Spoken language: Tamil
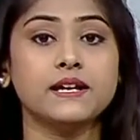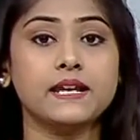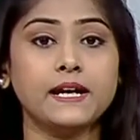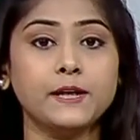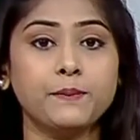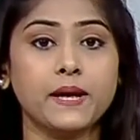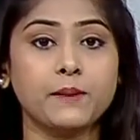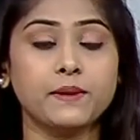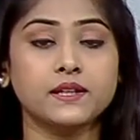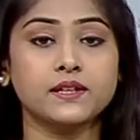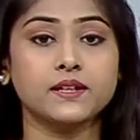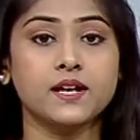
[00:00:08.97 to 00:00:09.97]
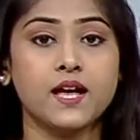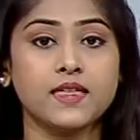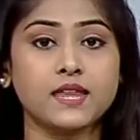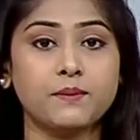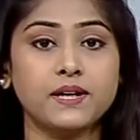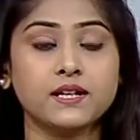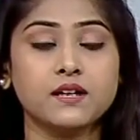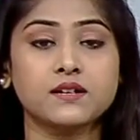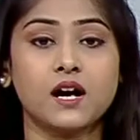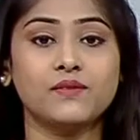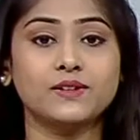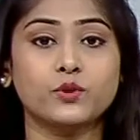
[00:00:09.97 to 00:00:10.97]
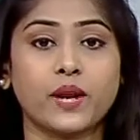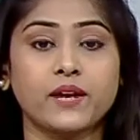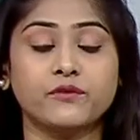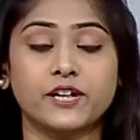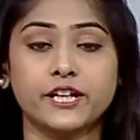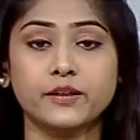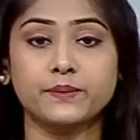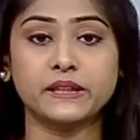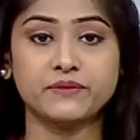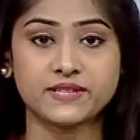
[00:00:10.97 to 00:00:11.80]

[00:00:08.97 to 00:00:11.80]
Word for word: இரண்டு பேர் மீது தமிழக காவல்துறை வழக்கு பதிவு